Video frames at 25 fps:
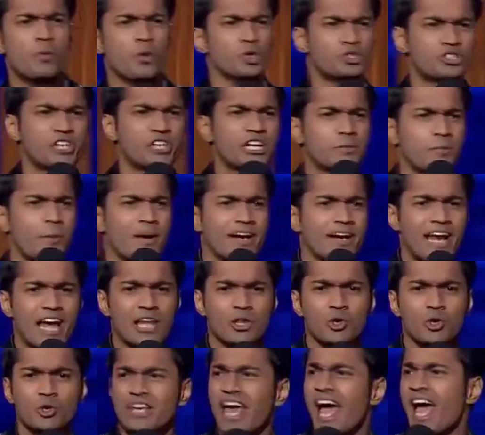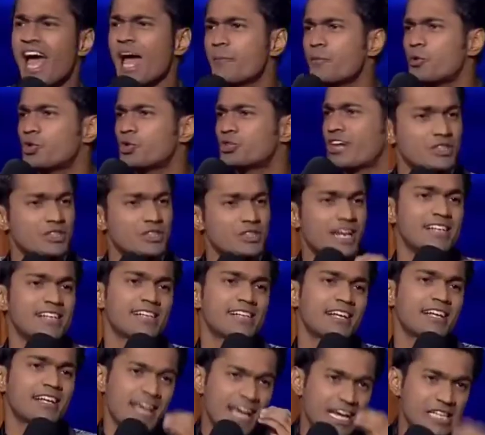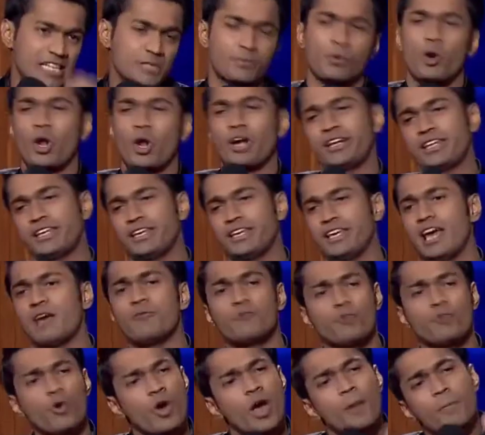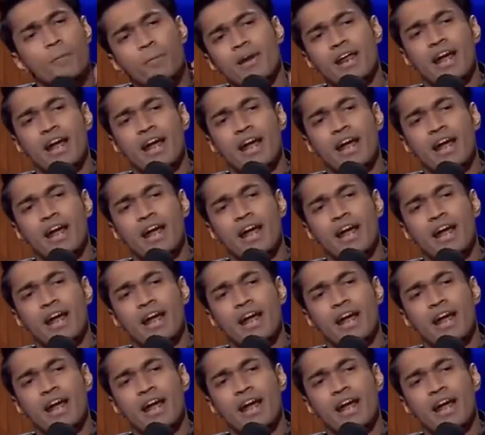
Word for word: मैंने कॉमेडी और कविता को मिलाकर एक नई चीज शुरू की है